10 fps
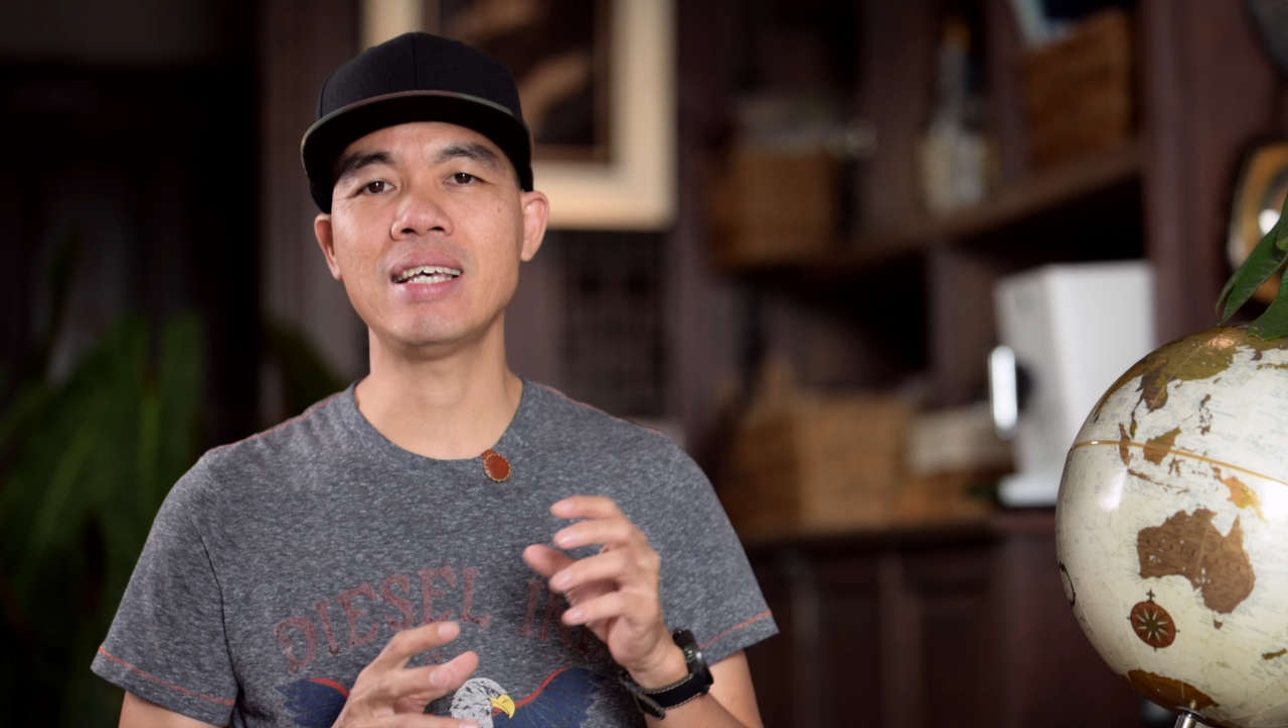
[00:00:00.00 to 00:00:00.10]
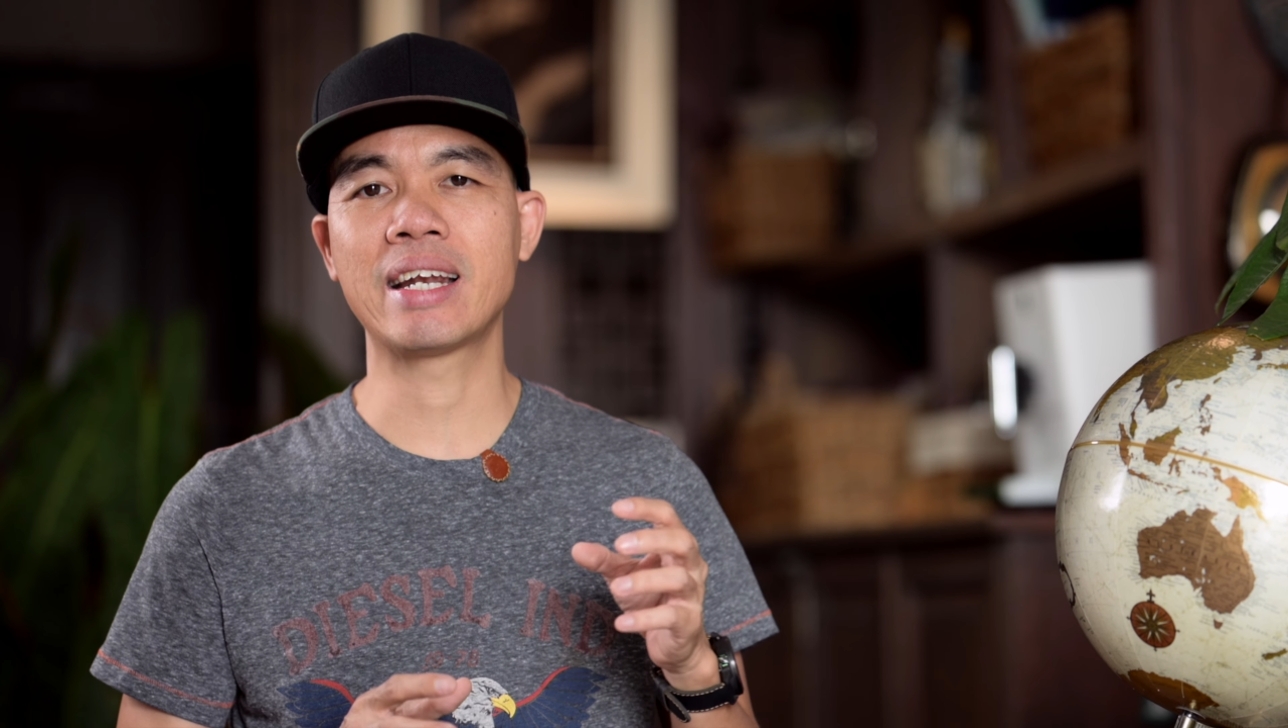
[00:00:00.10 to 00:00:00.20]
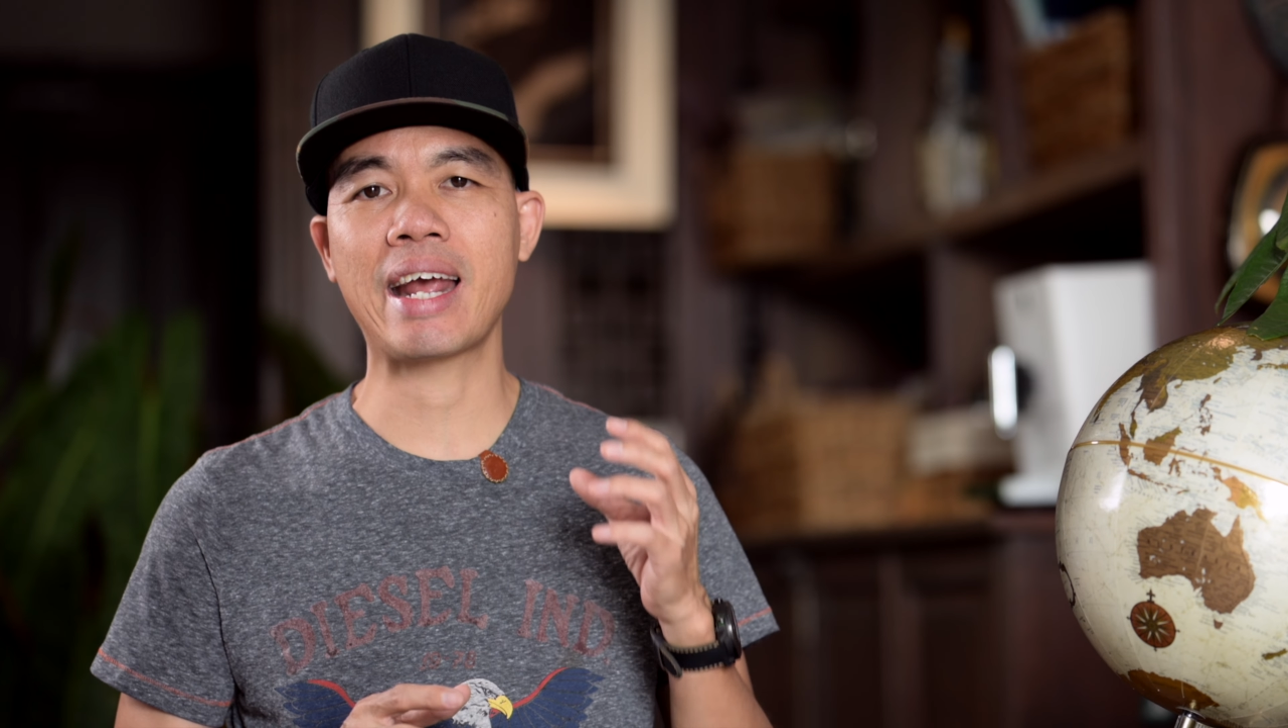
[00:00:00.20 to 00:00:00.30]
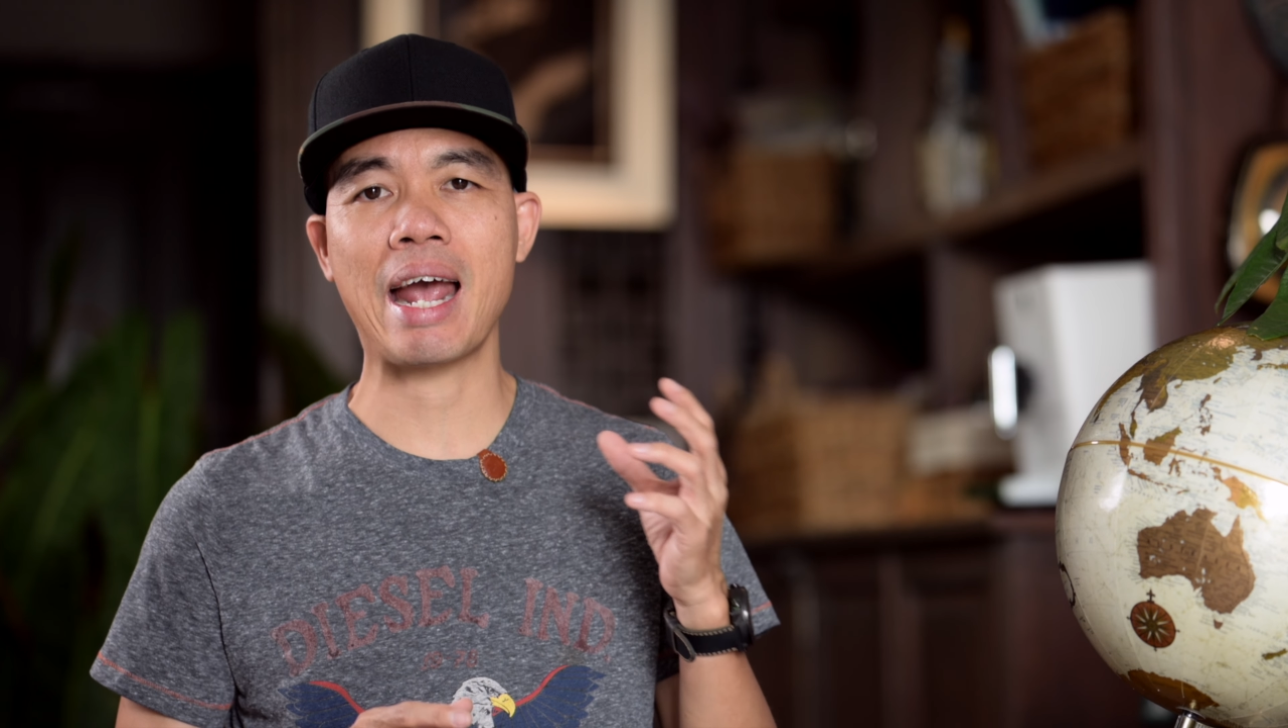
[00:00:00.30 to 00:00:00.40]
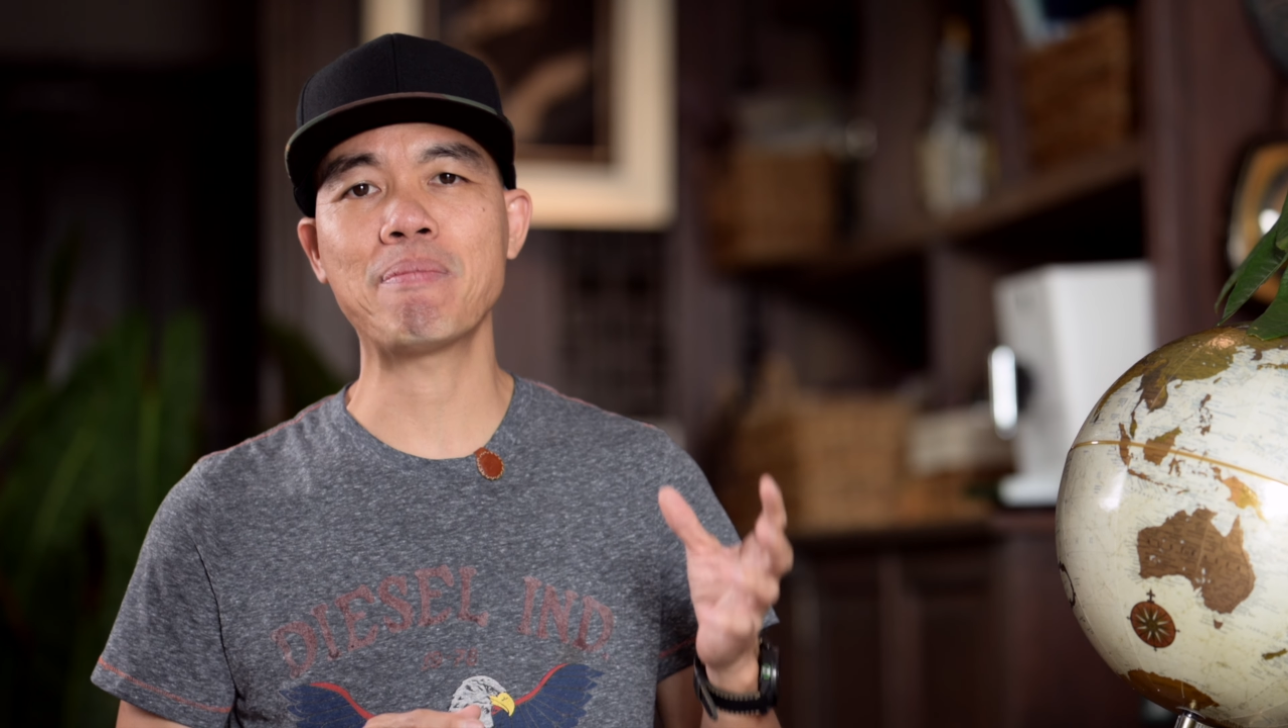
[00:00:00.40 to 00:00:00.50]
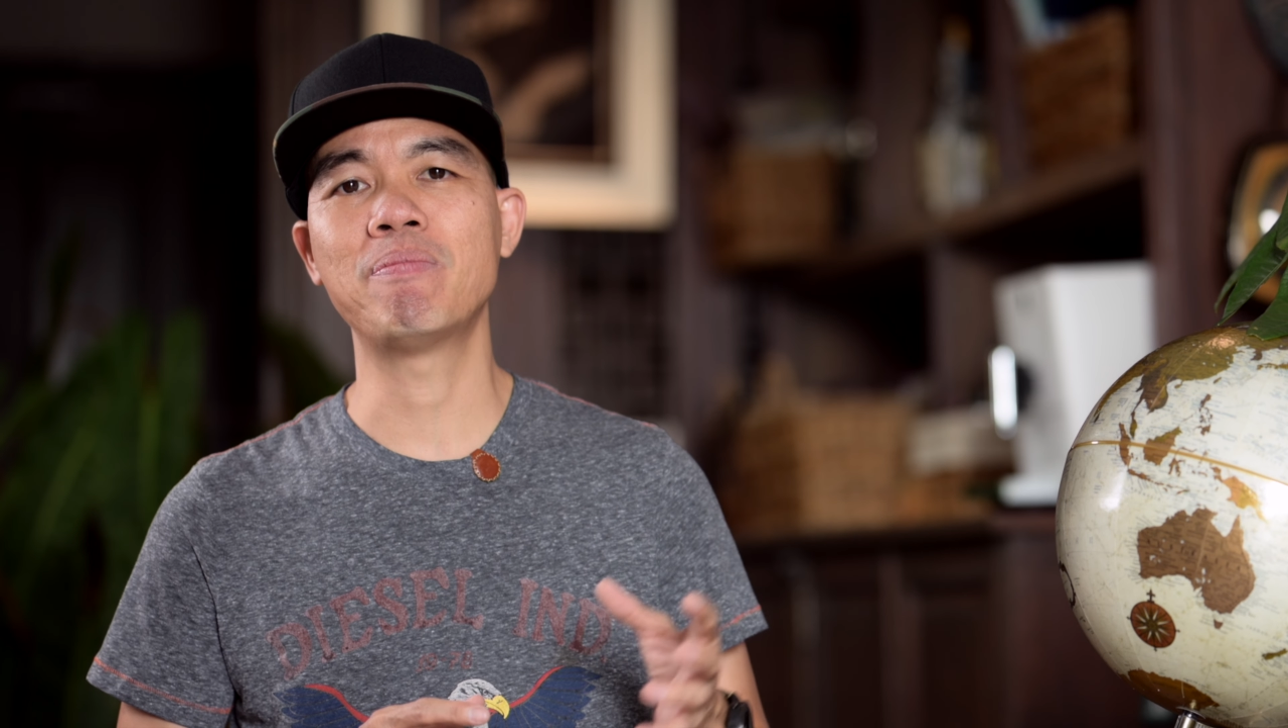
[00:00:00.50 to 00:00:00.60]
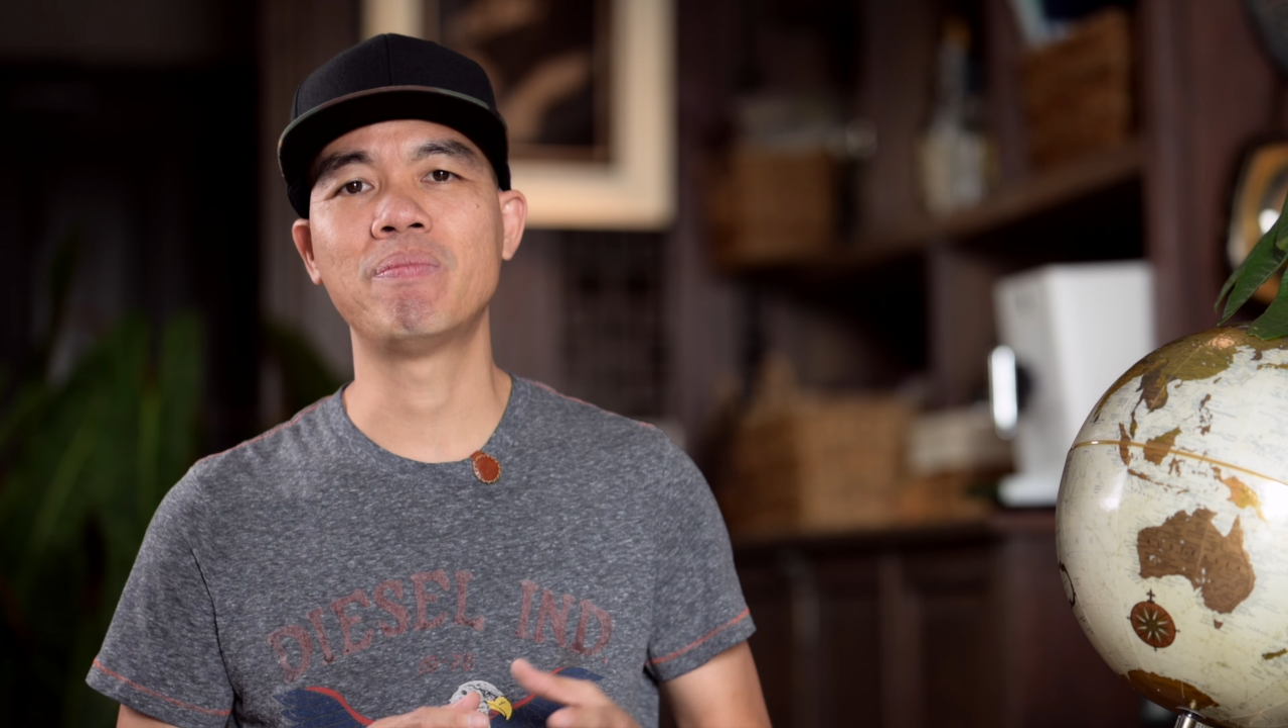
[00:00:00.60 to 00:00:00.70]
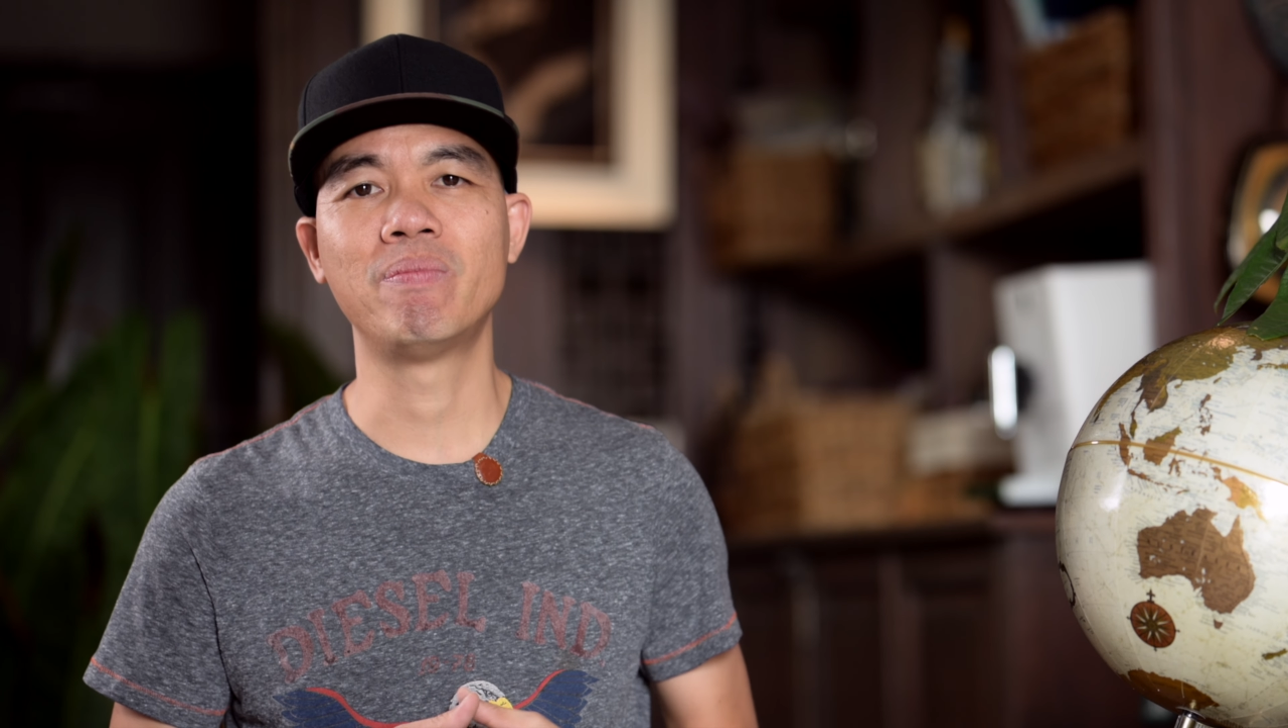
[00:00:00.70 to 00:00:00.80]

trên cái app